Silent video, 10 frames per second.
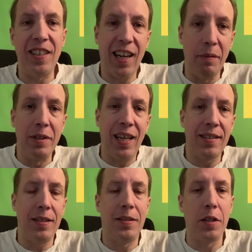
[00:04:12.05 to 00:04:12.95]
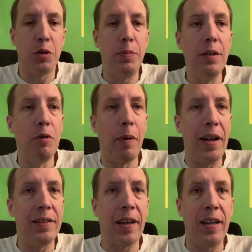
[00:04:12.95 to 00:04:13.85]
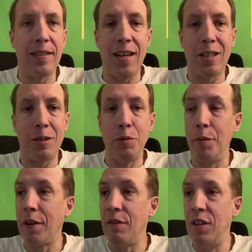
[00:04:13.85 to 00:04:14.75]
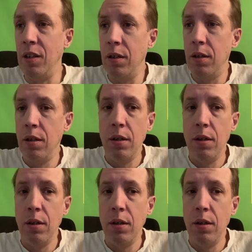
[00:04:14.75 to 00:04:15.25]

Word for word: Ich glaube, das ist das Spiel, wo beide Trainer sagen, das müssen wir gewinnen.